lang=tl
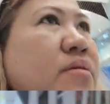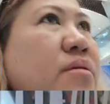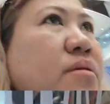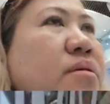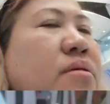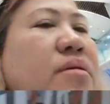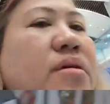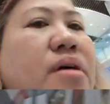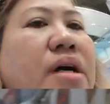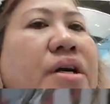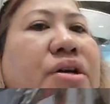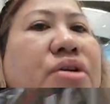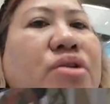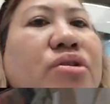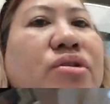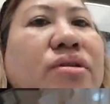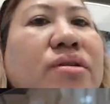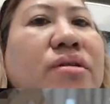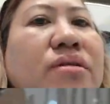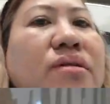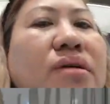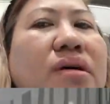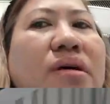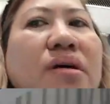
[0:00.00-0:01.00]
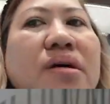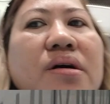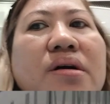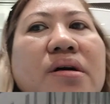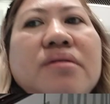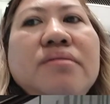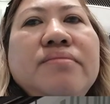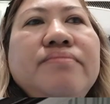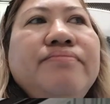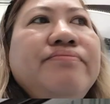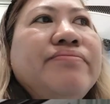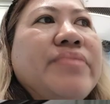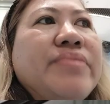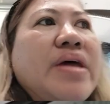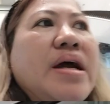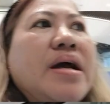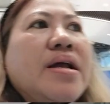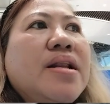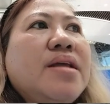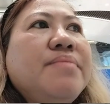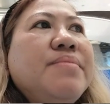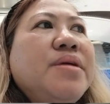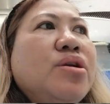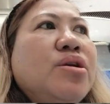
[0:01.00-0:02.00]
Ayun, uh,
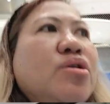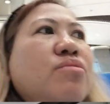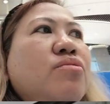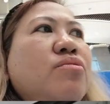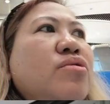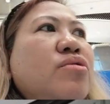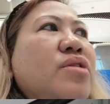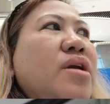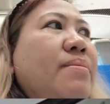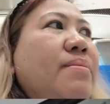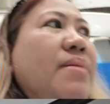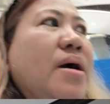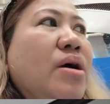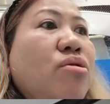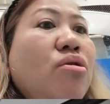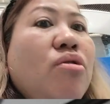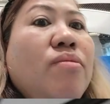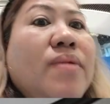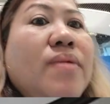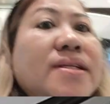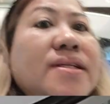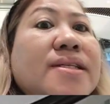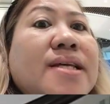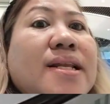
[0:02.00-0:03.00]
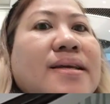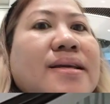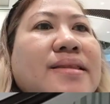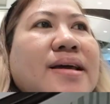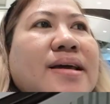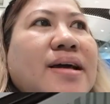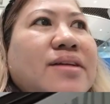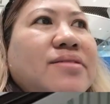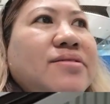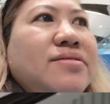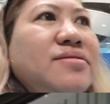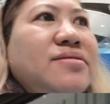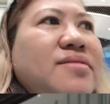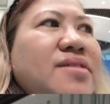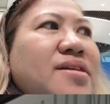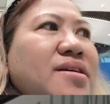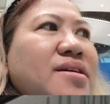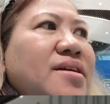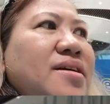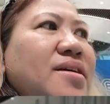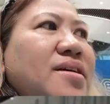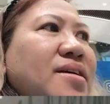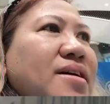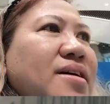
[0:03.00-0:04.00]
aalamin ko muna bago ko magsalita, no?
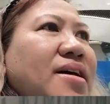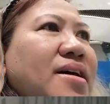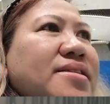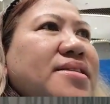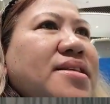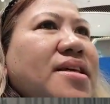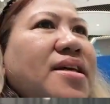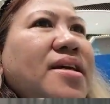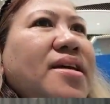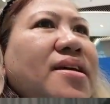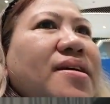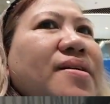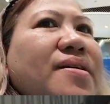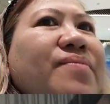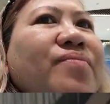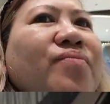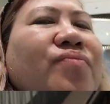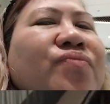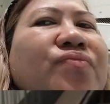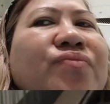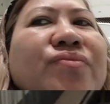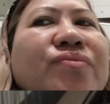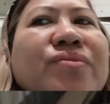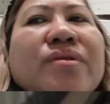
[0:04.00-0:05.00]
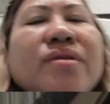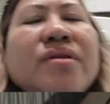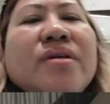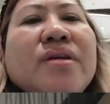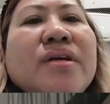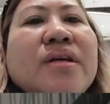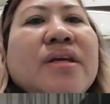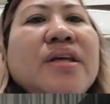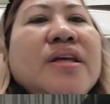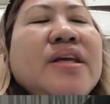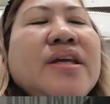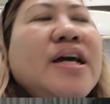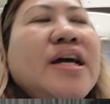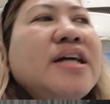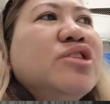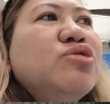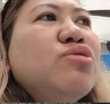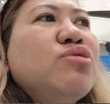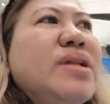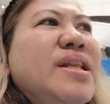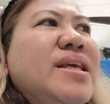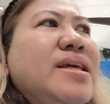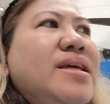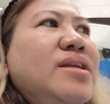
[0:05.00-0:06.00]
Kasi,
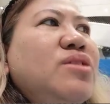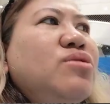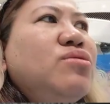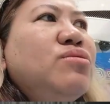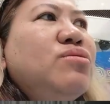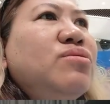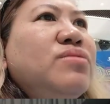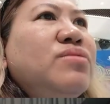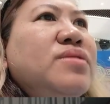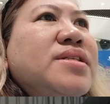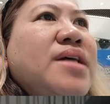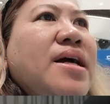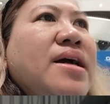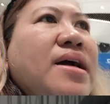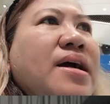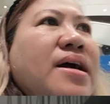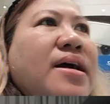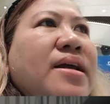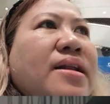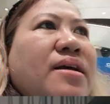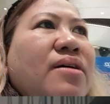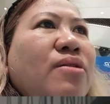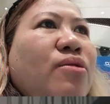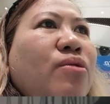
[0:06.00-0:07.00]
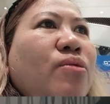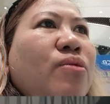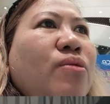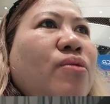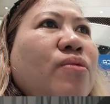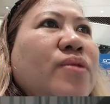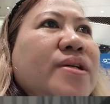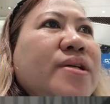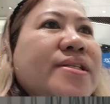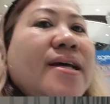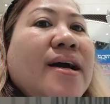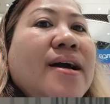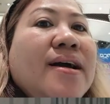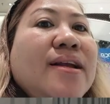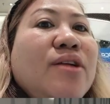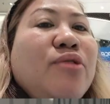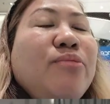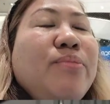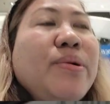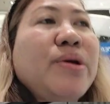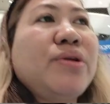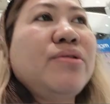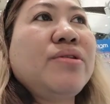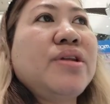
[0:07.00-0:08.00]
actually, nung isang araw, isang araw
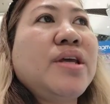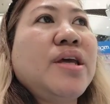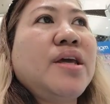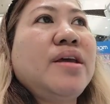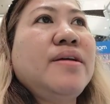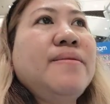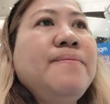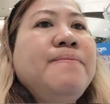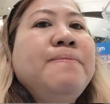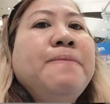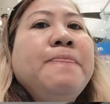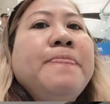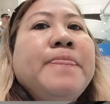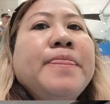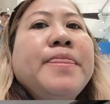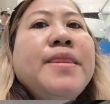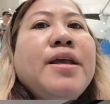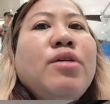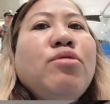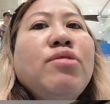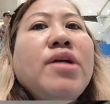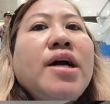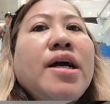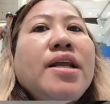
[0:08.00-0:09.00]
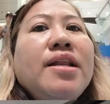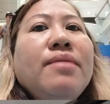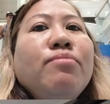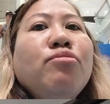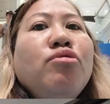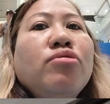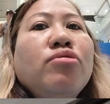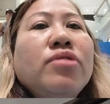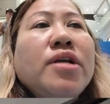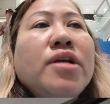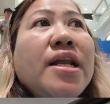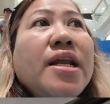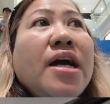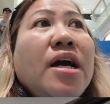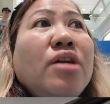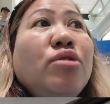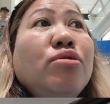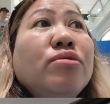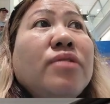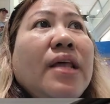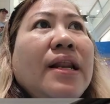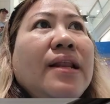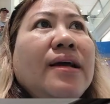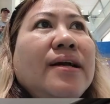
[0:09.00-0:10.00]
pa yun eh, hindi ko lang alam kung nanalo
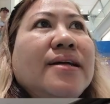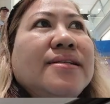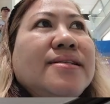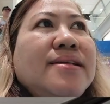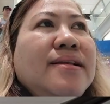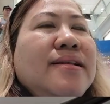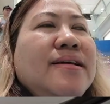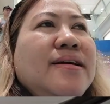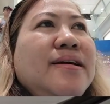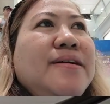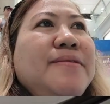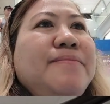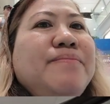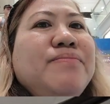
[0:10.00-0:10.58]
talaga sila.